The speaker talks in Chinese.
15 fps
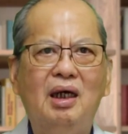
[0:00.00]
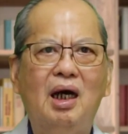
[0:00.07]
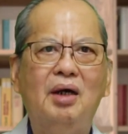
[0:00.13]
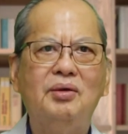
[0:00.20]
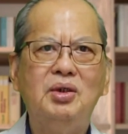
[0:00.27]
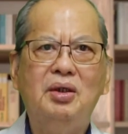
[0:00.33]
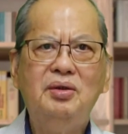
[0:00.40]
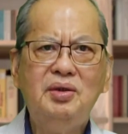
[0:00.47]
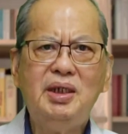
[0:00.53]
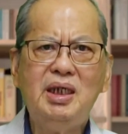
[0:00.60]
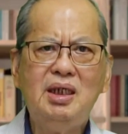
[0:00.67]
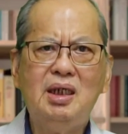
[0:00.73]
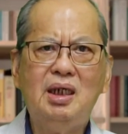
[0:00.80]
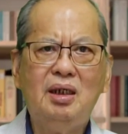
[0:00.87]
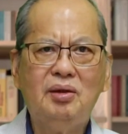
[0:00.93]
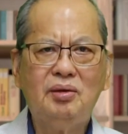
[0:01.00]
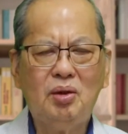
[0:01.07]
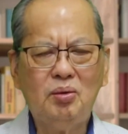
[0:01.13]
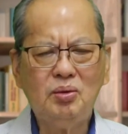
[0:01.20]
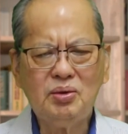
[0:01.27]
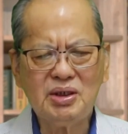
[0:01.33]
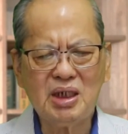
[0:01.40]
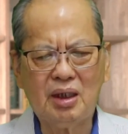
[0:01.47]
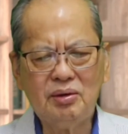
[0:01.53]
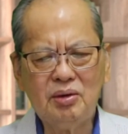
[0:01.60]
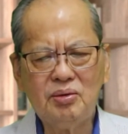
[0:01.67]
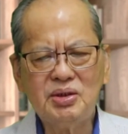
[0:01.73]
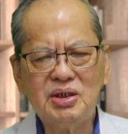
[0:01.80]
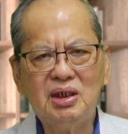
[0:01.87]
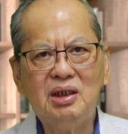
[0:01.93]
啊，园丁呢，通常
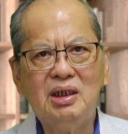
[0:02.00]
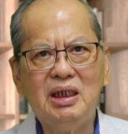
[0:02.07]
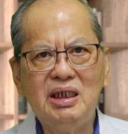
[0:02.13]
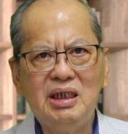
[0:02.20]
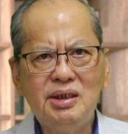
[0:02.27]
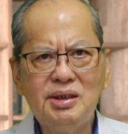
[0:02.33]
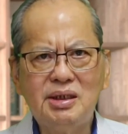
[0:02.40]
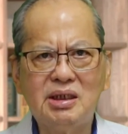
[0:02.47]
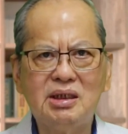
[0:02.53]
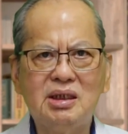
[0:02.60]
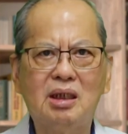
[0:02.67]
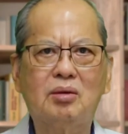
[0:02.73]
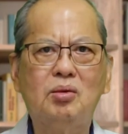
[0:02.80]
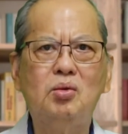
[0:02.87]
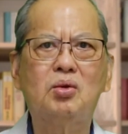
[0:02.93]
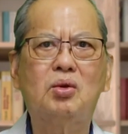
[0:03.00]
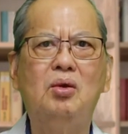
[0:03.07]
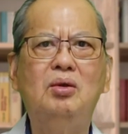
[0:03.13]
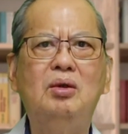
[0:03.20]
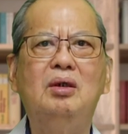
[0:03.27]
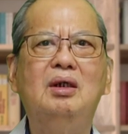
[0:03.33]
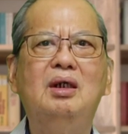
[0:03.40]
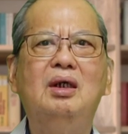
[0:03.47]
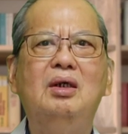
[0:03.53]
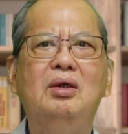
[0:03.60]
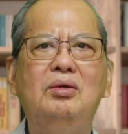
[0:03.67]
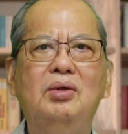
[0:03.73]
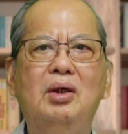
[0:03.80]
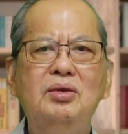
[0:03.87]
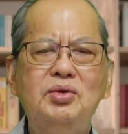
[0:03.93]
都是临时的雇工。
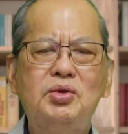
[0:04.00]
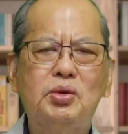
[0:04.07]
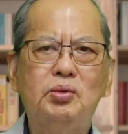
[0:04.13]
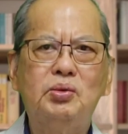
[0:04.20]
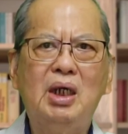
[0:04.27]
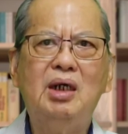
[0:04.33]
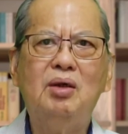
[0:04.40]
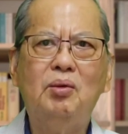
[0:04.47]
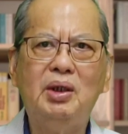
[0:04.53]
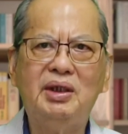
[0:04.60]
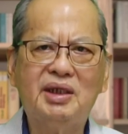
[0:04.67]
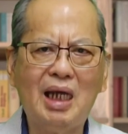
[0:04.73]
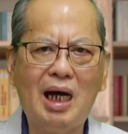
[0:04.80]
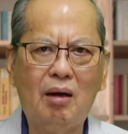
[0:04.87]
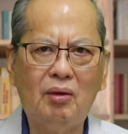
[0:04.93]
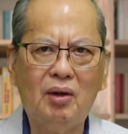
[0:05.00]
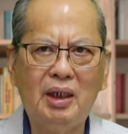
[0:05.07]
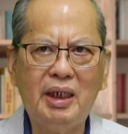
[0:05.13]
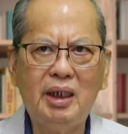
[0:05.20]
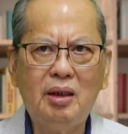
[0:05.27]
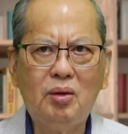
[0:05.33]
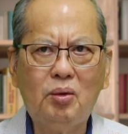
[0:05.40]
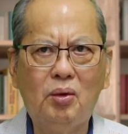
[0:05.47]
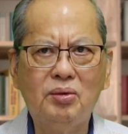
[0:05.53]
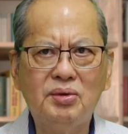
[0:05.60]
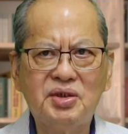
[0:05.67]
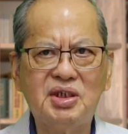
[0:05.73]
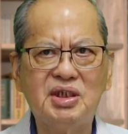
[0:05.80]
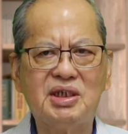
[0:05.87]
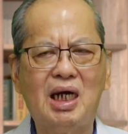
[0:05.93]
原主呢会到零
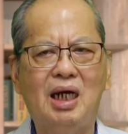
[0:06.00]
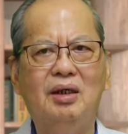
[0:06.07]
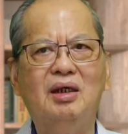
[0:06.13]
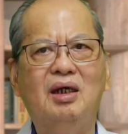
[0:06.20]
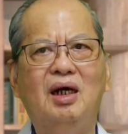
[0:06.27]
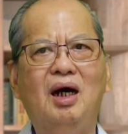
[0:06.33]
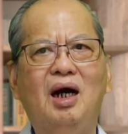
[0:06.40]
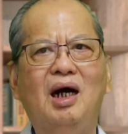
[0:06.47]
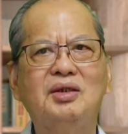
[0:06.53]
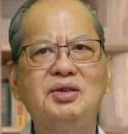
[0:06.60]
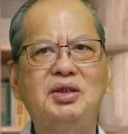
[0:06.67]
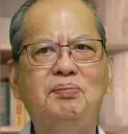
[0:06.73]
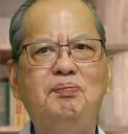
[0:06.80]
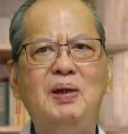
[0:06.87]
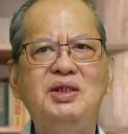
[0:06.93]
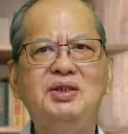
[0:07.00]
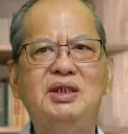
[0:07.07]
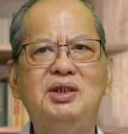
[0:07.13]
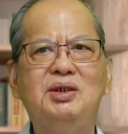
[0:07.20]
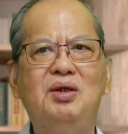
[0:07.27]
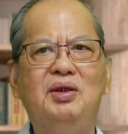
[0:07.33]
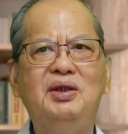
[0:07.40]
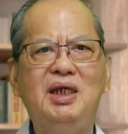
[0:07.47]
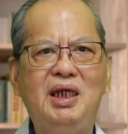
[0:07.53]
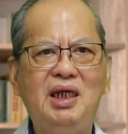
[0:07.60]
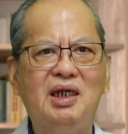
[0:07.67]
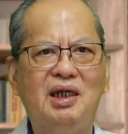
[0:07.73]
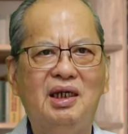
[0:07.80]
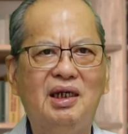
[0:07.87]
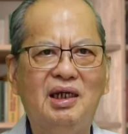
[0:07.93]
工市场啊去聘请园
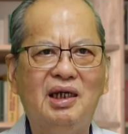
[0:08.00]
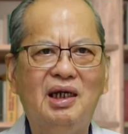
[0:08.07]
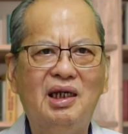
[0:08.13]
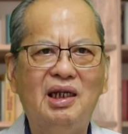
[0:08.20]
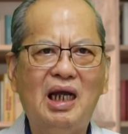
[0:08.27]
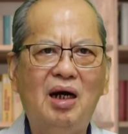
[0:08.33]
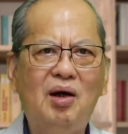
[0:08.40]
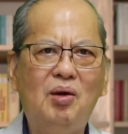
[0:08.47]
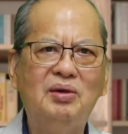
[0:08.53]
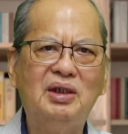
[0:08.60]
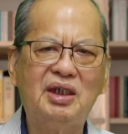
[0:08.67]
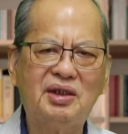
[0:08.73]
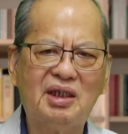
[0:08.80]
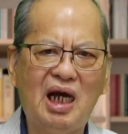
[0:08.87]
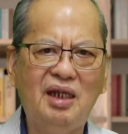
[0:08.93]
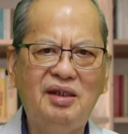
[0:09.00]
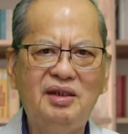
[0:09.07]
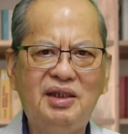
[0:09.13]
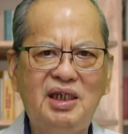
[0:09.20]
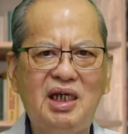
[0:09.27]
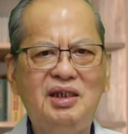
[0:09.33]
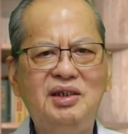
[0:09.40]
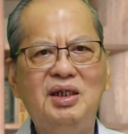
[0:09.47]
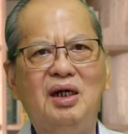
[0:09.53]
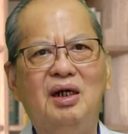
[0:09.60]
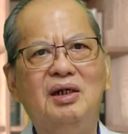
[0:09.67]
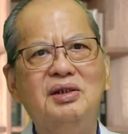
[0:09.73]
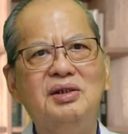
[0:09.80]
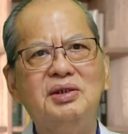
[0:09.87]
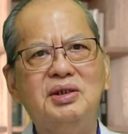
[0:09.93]
丁，然后呢当天
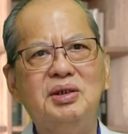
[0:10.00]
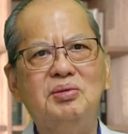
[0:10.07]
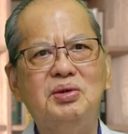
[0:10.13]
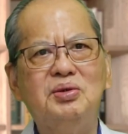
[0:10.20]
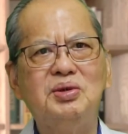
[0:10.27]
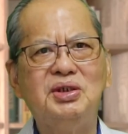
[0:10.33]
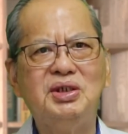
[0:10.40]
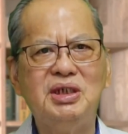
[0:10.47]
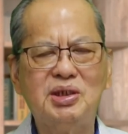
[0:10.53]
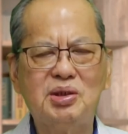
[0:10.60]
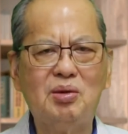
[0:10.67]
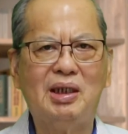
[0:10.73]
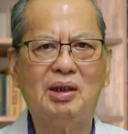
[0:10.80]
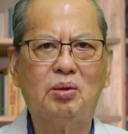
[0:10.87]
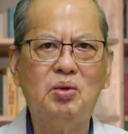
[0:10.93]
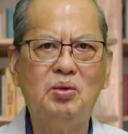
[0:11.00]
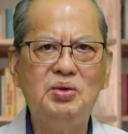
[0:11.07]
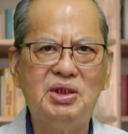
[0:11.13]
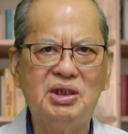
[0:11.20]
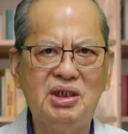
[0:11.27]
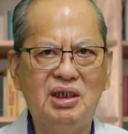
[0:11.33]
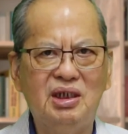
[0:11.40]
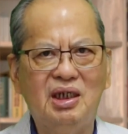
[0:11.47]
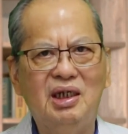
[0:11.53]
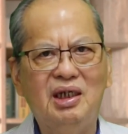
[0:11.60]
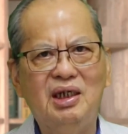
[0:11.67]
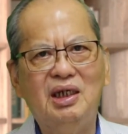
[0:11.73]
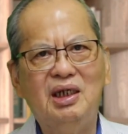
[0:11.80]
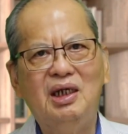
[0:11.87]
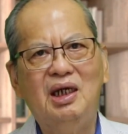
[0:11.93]
就结算工资
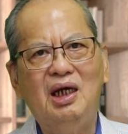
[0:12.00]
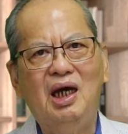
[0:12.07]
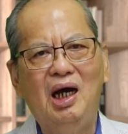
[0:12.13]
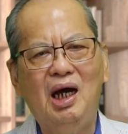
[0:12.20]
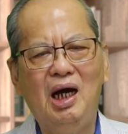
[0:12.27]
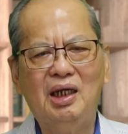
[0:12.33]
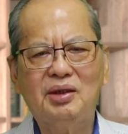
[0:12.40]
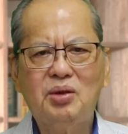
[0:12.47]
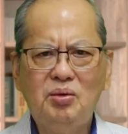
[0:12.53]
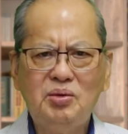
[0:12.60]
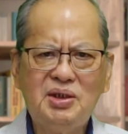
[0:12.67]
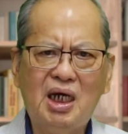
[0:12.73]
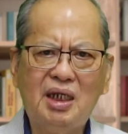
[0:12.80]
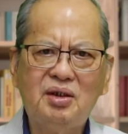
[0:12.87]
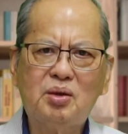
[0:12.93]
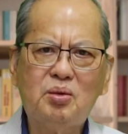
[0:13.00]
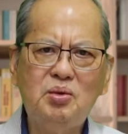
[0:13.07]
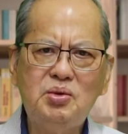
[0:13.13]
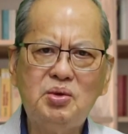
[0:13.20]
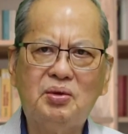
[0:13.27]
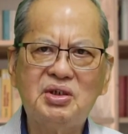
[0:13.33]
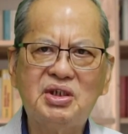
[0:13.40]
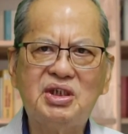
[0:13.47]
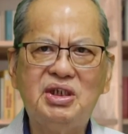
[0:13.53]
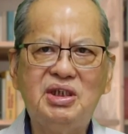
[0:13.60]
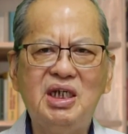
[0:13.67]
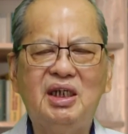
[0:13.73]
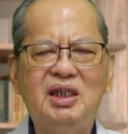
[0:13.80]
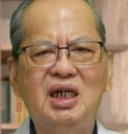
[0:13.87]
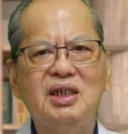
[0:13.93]
啊。通常的工作的时
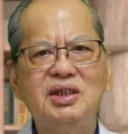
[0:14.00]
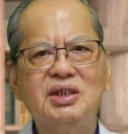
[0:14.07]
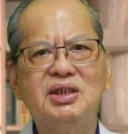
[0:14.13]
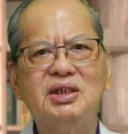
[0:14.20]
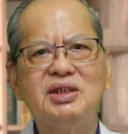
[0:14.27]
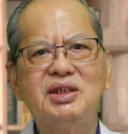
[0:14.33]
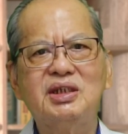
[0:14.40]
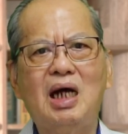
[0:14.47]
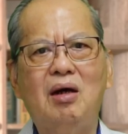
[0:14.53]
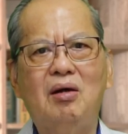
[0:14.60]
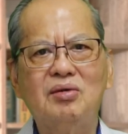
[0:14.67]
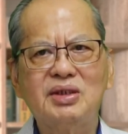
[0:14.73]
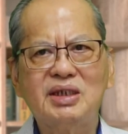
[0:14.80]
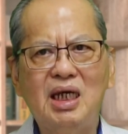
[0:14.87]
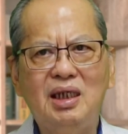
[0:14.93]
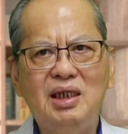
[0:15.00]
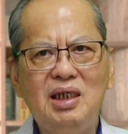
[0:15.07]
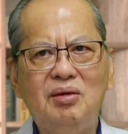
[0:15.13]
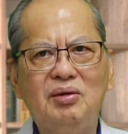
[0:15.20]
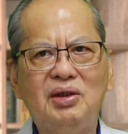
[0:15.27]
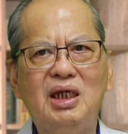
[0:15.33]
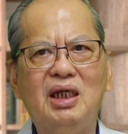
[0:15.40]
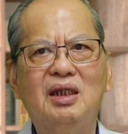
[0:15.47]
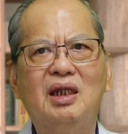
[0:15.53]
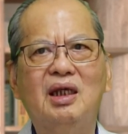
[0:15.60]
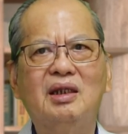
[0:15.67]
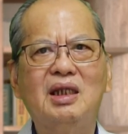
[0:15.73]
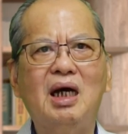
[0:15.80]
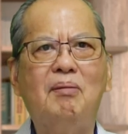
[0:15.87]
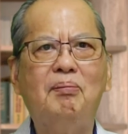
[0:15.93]
间呢是早上六点
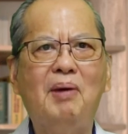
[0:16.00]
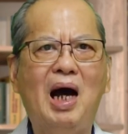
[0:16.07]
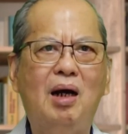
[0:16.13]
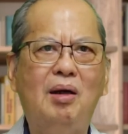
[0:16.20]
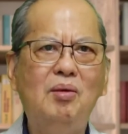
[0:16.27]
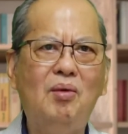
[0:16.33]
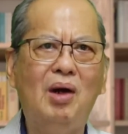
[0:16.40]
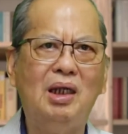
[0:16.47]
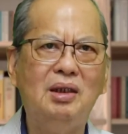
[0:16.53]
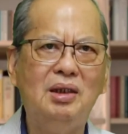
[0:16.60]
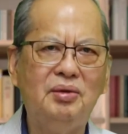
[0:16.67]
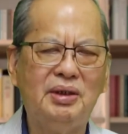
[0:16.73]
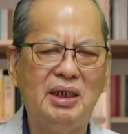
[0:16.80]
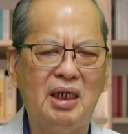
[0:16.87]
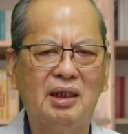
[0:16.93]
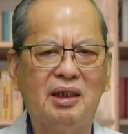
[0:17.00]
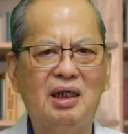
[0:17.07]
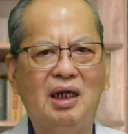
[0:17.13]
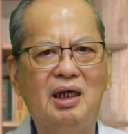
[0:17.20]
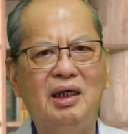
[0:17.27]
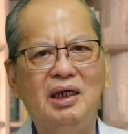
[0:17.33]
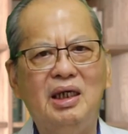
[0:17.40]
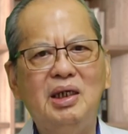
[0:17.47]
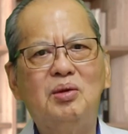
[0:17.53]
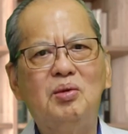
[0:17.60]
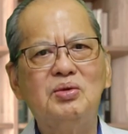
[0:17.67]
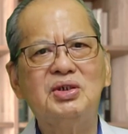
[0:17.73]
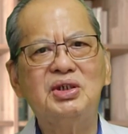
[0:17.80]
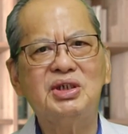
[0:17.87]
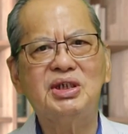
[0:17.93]
到傍晚六点，一
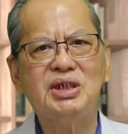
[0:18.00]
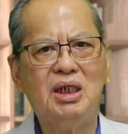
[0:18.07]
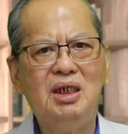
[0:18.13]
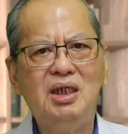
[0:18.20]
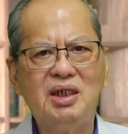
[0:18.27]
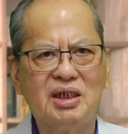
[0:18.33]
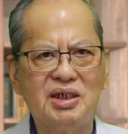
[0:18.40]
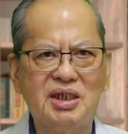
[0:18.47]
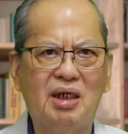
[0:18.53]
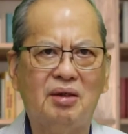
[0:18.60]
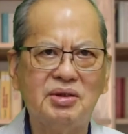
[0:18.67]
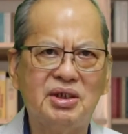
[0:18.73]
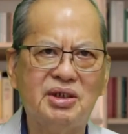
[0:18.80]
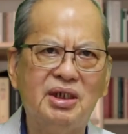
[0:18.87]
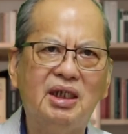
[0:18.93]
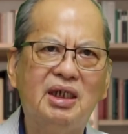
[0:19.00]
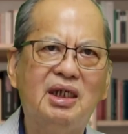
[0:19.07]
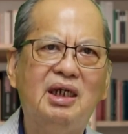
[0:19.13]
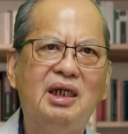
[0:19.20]
共是十二个小时。